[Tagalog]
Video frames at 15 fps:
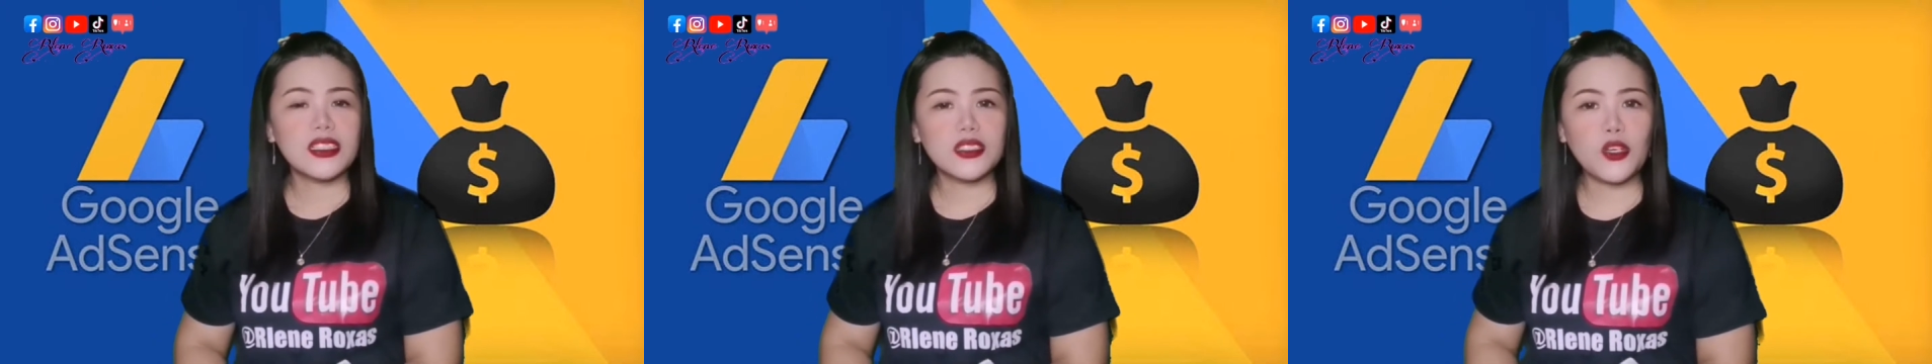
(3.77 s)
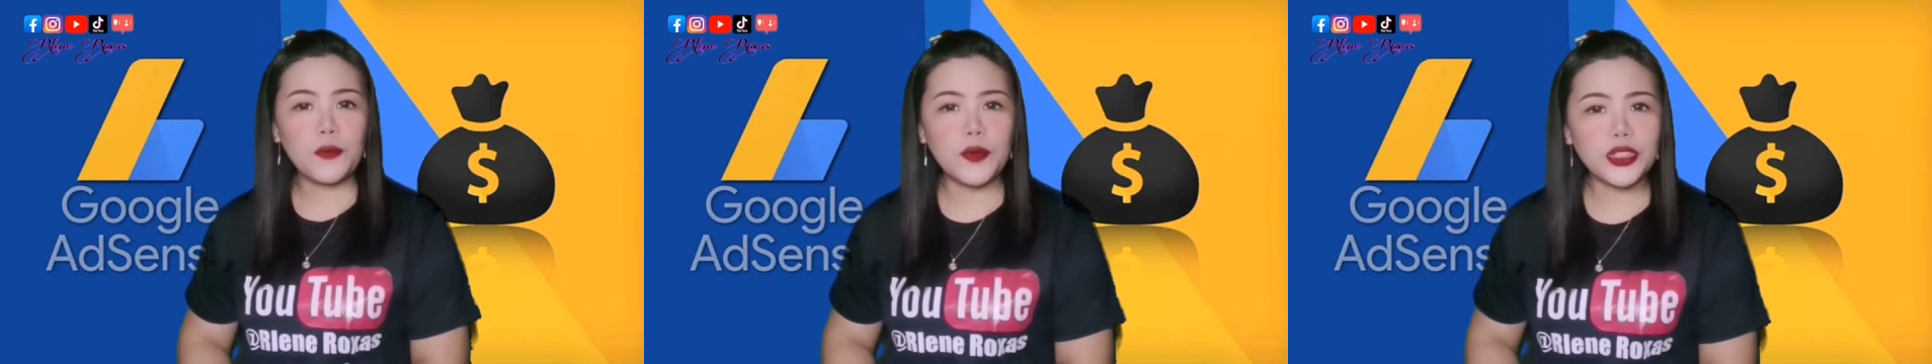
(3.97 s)

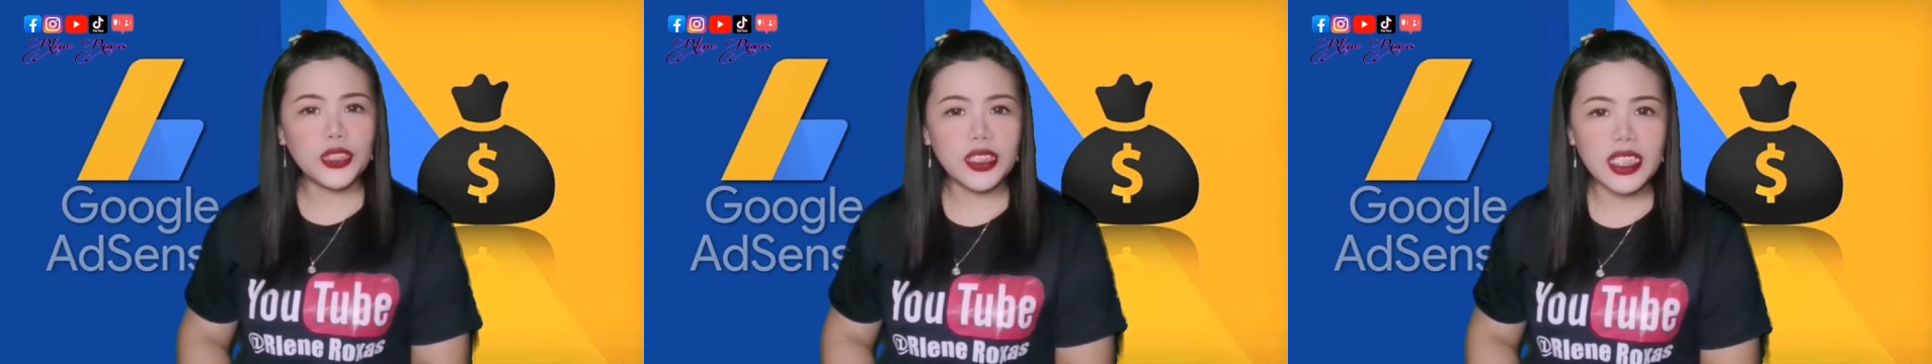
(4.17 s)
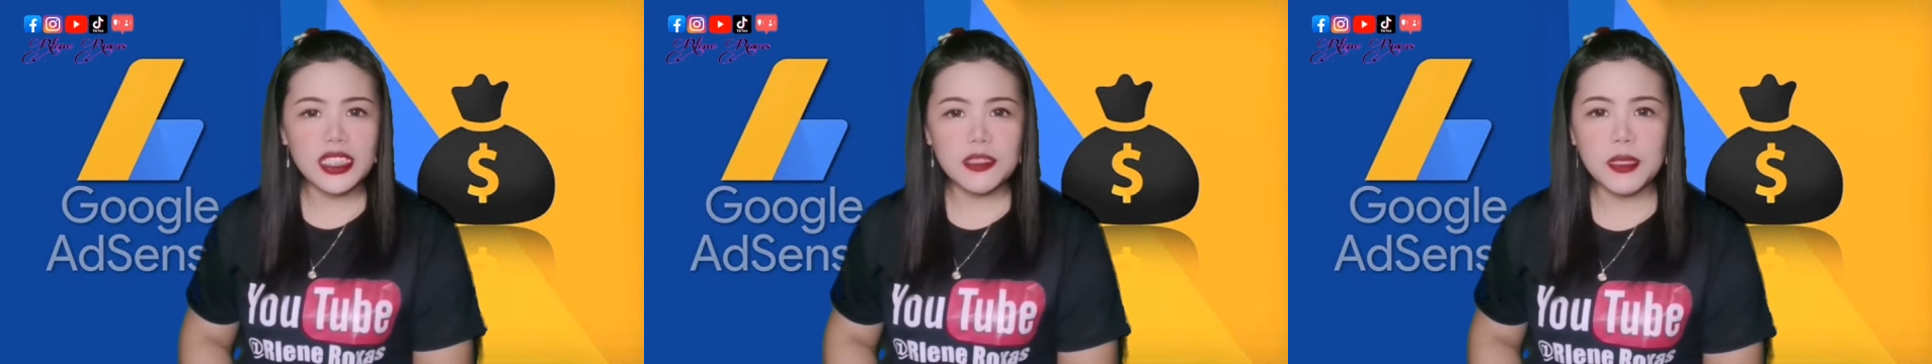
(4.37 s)
So for
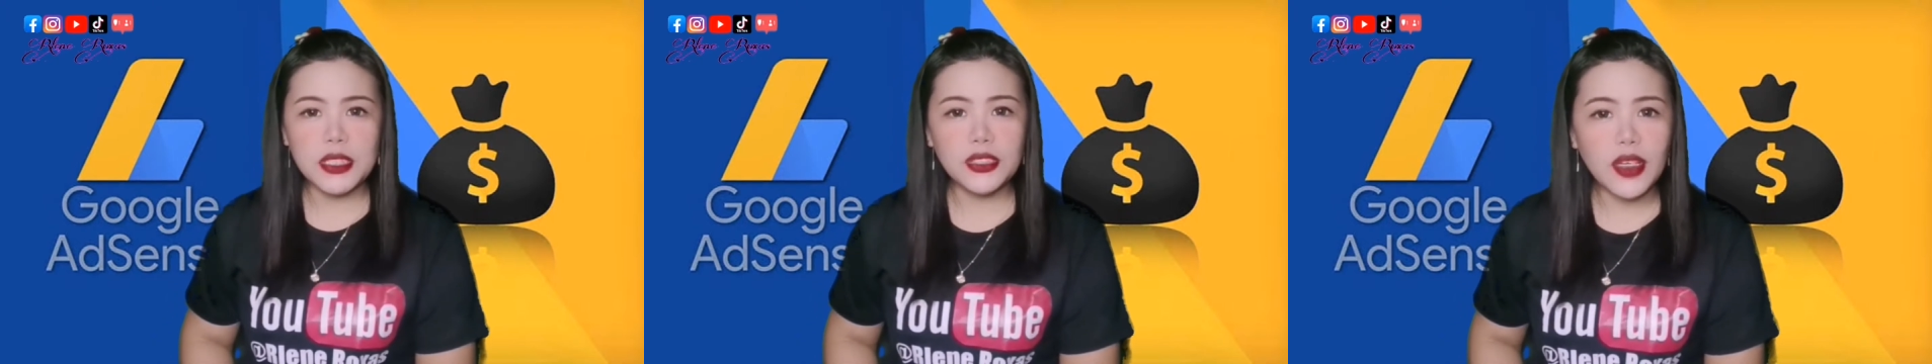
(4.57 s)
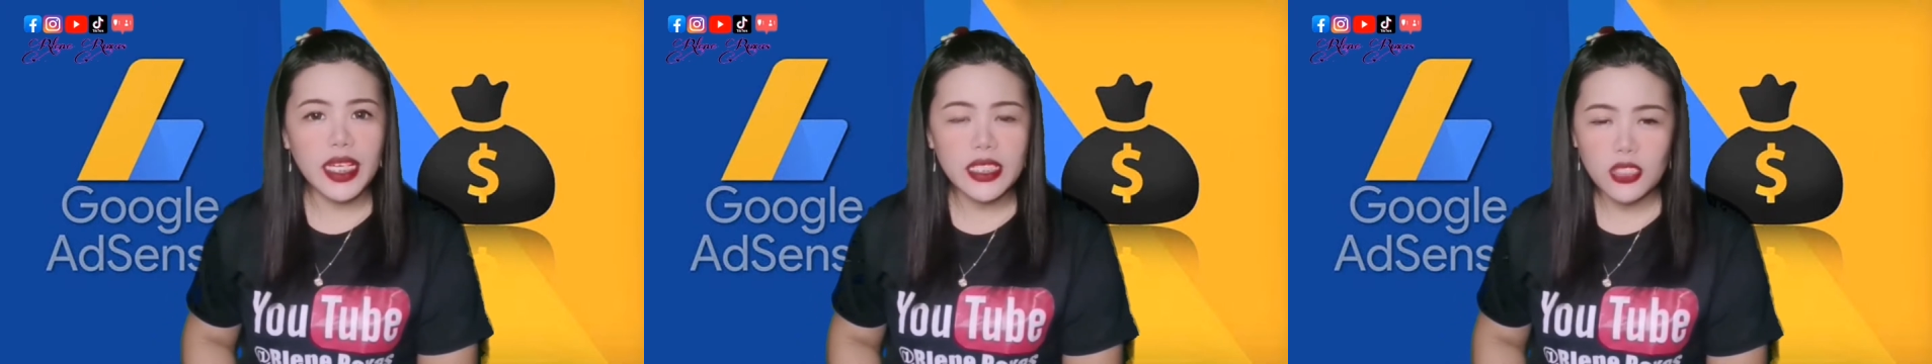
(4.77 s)
today's
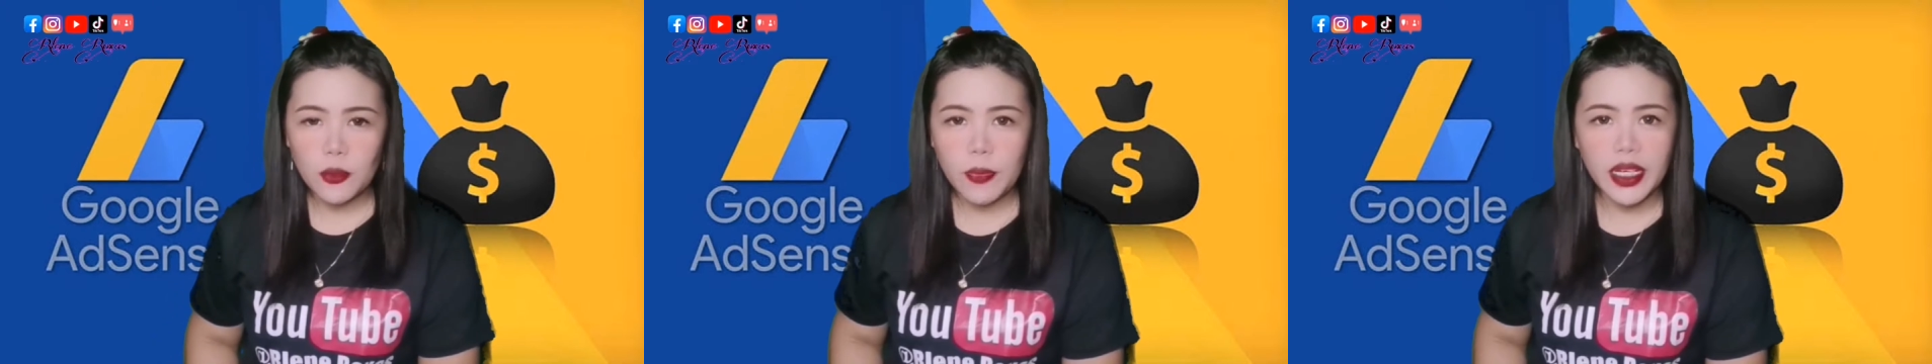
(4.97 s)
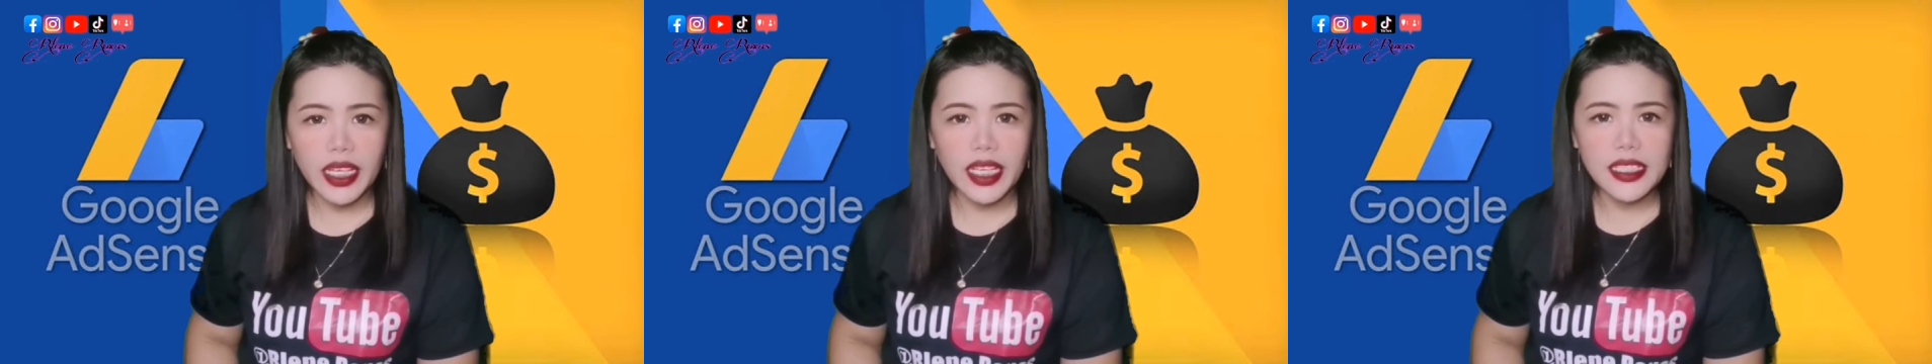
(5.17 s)
video ay sobrang